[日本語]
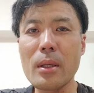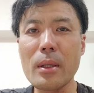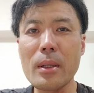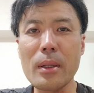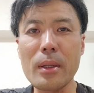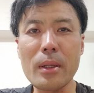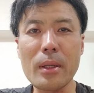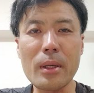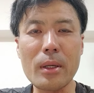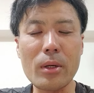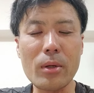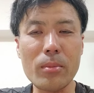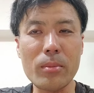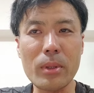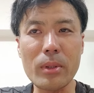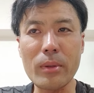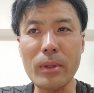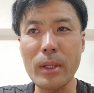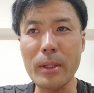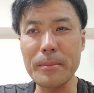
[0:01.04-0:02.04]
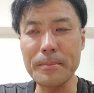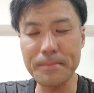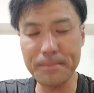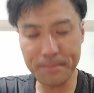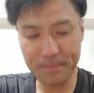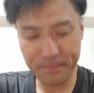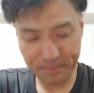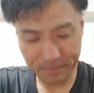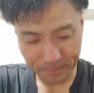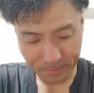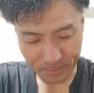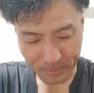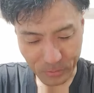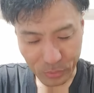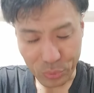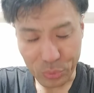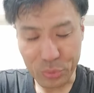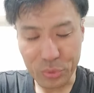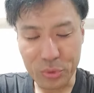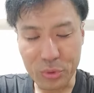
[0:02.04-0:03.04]
えー、こんばんは。
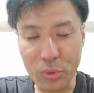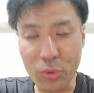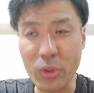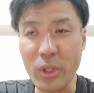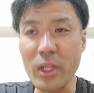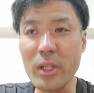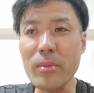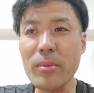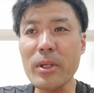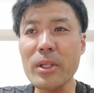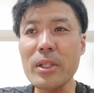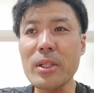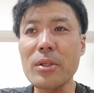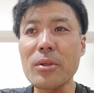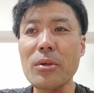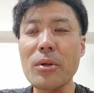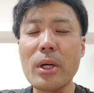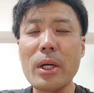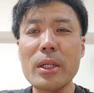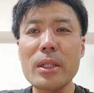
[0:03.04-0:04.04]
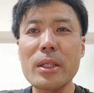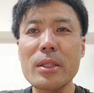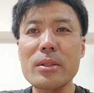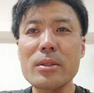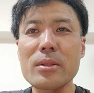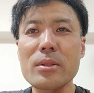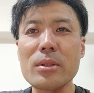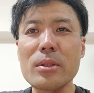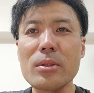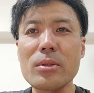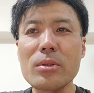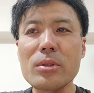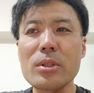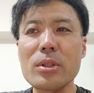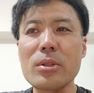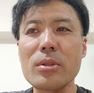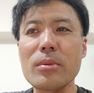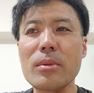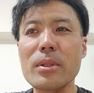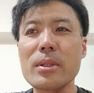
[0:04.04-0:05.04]
フードデリバリーの配達員をして
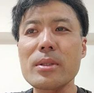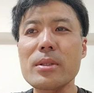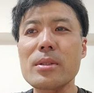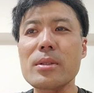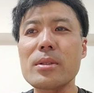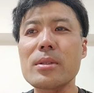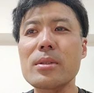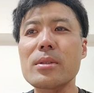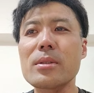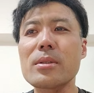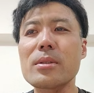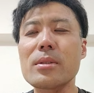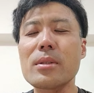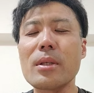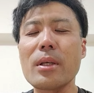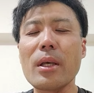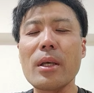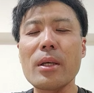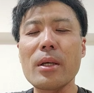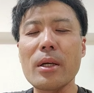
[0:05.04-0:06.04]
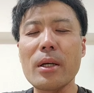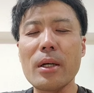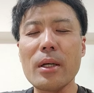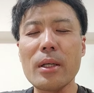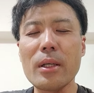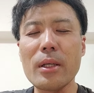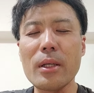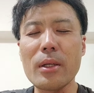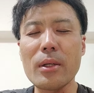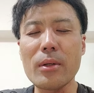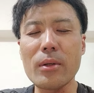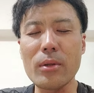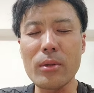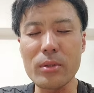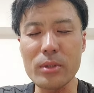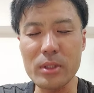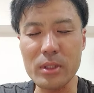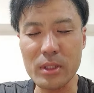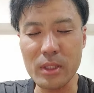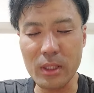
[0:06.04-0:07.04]
おります。限界お
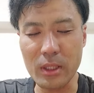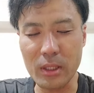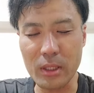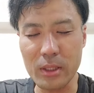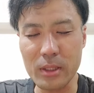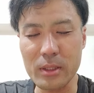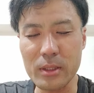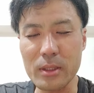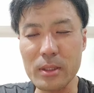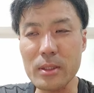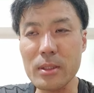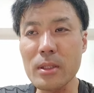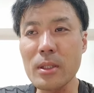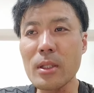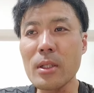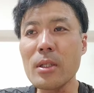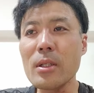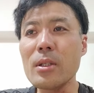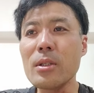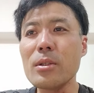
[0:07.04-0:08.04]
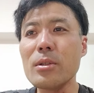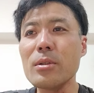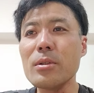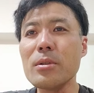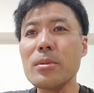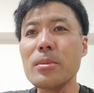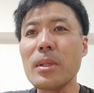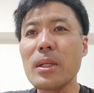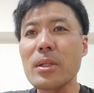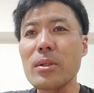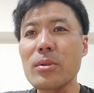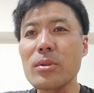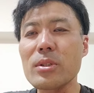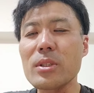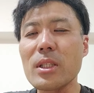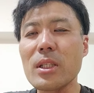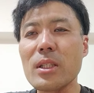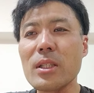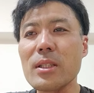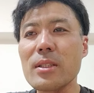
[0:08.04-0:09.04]
じさんです。ウーバーのおっ
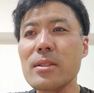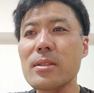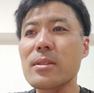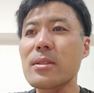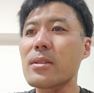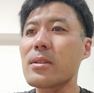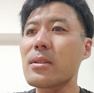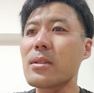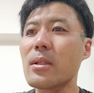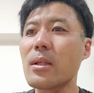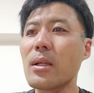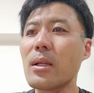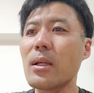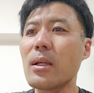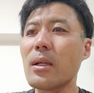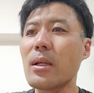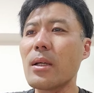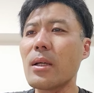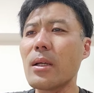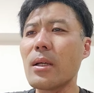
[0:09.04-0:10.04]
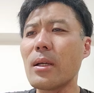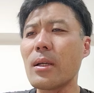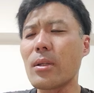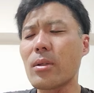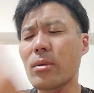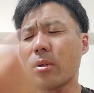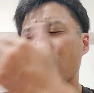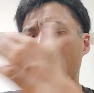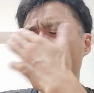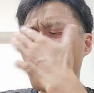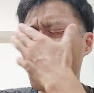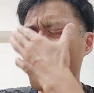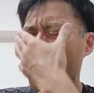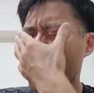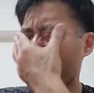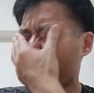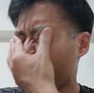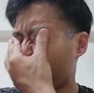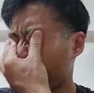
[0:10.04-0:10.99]
ちゃんです。えー、っとね、今日ね、ウー